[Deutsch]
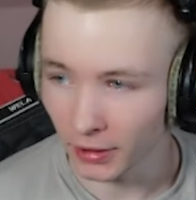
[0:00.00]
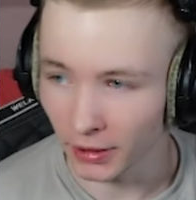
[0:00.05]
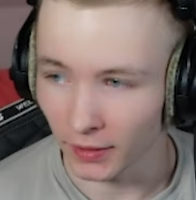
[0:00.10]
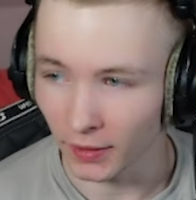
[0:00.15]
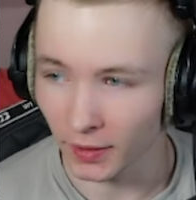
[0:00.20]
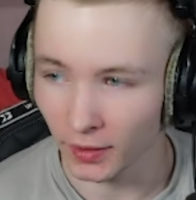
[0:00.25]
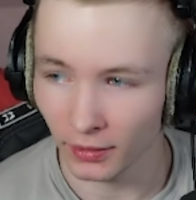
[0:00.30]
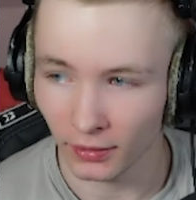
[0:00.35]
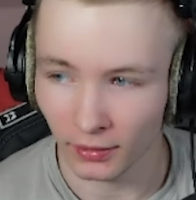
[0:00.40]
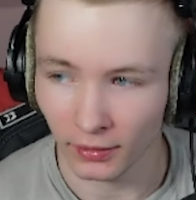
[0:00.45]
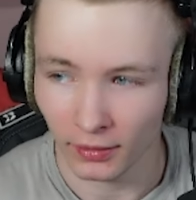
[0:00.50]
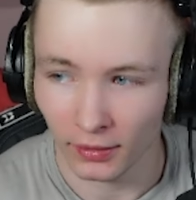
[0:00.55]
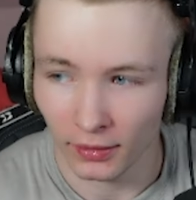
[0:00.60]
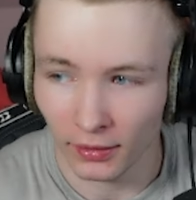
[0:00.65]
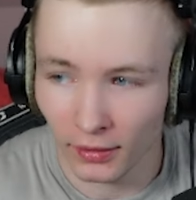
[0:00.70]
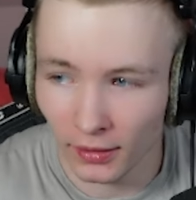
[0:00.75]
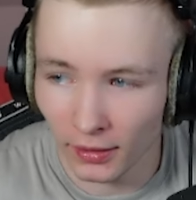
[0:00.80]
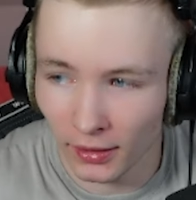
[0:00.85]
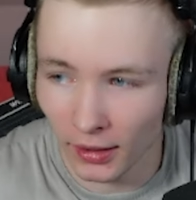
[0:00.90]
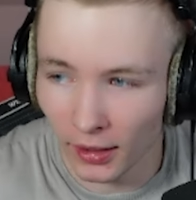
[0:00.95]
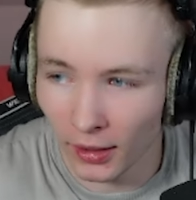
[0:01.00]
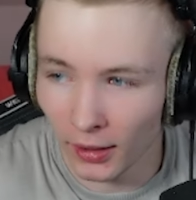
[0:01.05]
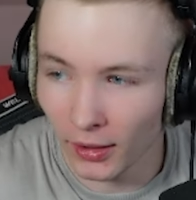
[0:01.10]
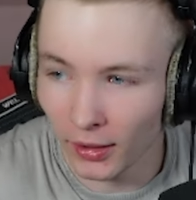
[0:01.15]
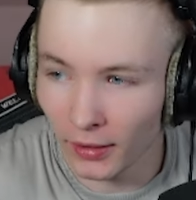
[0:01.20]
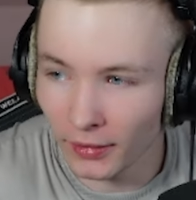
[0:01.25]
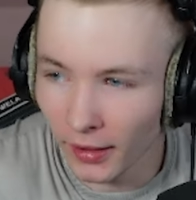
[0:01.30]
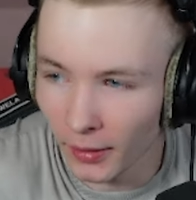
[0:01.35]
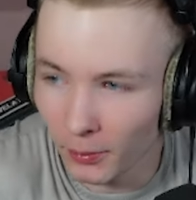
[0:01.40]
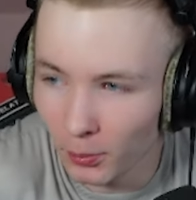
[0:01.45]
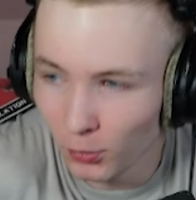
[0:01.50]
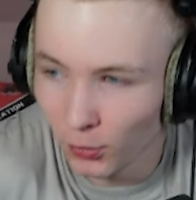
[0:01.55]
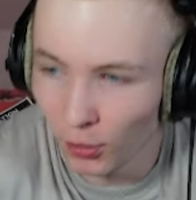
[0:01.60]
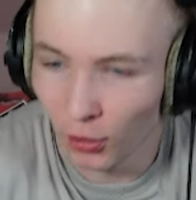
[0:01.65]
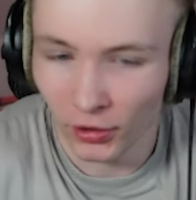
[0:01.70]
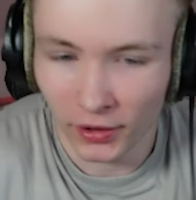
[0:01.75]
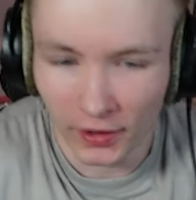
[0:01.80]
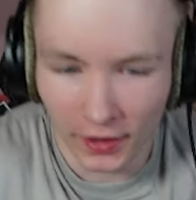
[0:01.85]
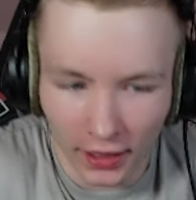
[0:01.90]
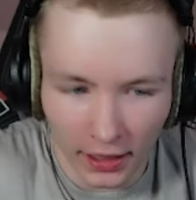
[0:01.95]
ich an einem
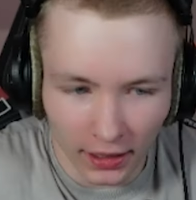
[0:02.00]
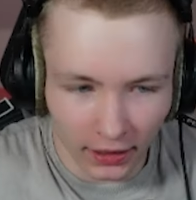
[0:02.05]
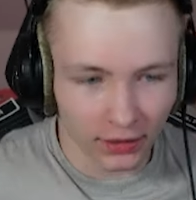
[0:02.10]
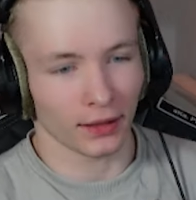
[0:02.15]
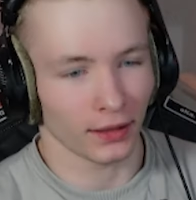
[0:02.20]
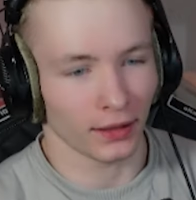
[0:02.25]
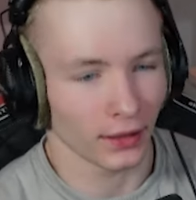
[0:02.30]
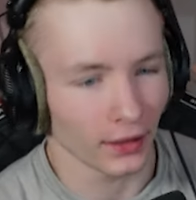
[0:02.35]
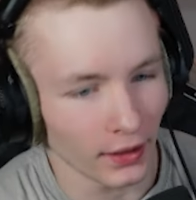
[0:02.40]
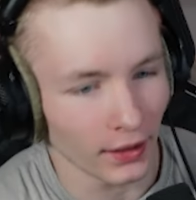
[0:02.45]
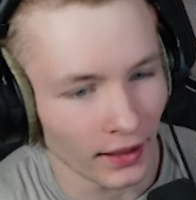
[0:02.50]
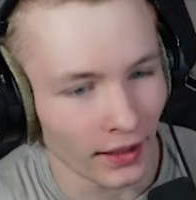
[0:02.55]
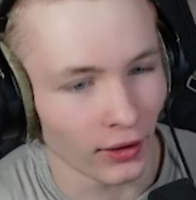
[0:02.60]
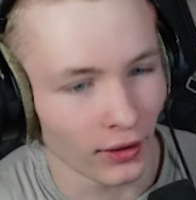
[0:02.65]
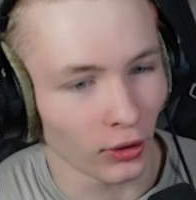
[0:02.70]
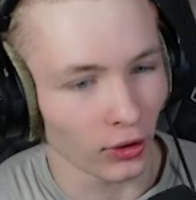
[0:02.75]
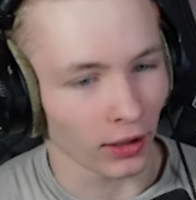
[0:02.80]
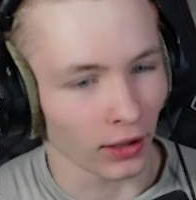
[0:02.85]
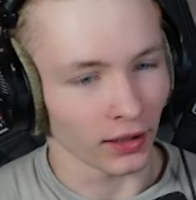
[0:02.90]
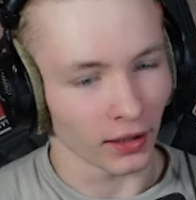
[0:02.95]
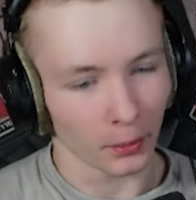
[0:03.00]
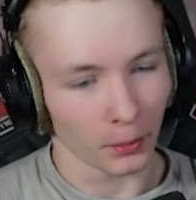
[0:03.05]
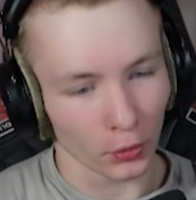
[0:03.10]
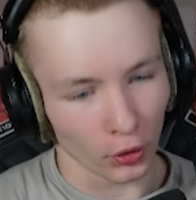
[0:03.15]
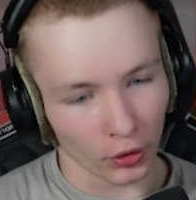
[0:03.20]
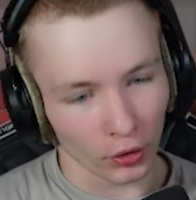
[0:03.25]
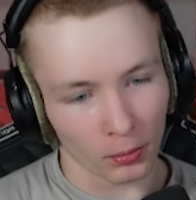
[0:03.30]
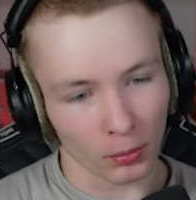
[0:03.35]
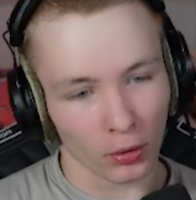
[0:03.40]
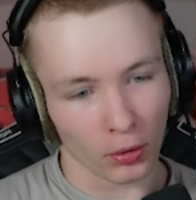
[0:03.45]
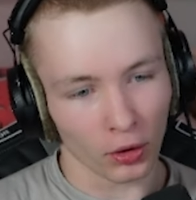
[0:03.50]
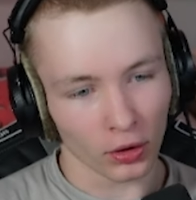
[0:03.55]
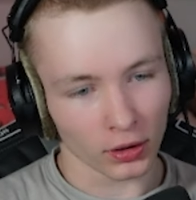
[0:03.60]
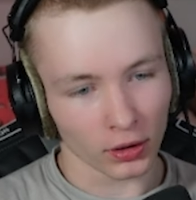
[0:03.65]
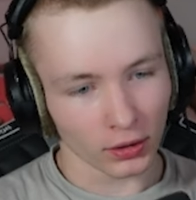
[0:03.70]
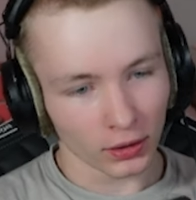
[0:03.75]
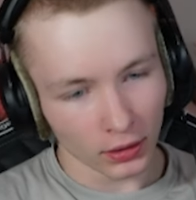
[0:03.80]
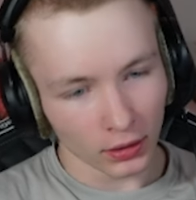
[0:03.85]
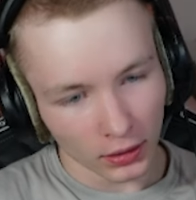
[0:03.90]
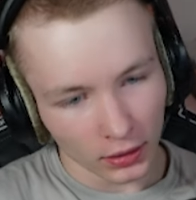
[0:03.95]
neuen Tag, eher noch an einem neuen
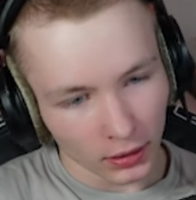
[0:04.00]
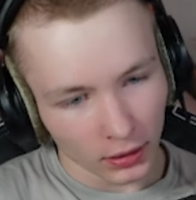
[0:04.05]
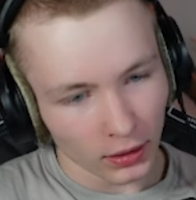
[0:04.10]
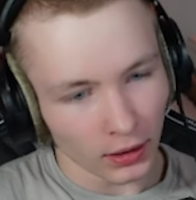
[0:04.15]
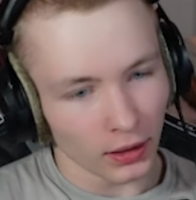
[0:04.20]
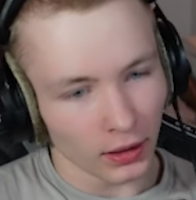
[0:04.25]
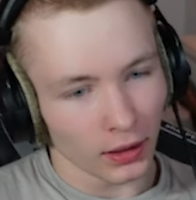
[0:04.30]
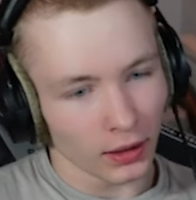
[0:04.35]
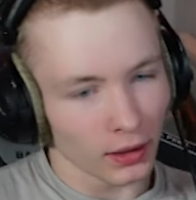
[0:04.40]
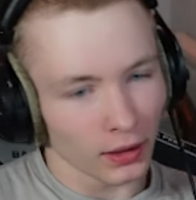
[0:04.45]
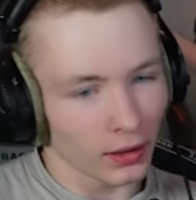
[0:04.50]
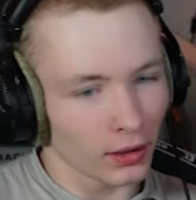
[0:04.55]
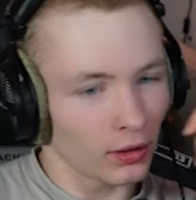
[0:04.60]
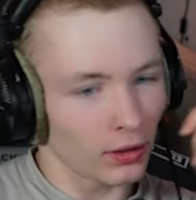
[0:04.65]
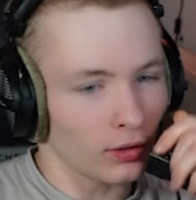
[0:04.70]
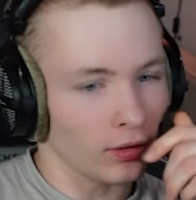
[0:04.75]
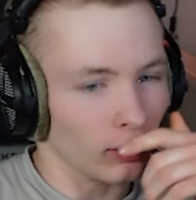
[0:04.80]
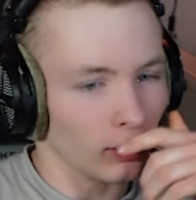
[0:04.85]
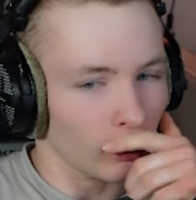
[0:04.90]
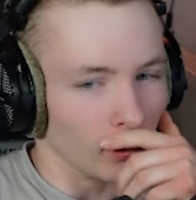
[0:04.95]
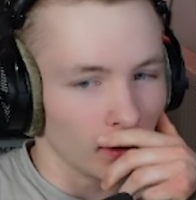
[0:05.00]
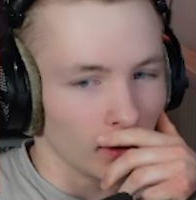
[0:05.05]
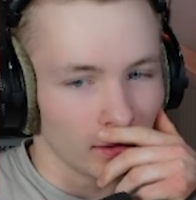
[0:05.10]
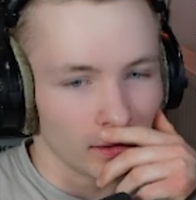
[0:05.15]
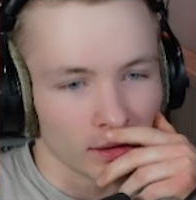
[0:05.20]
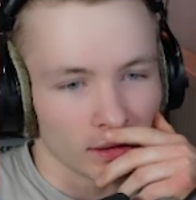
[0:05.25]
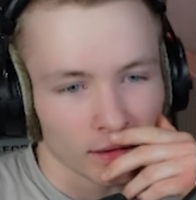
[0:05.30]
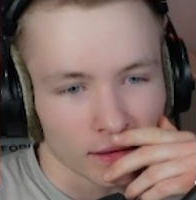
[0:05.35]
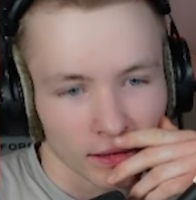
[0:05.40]
Morgen. Und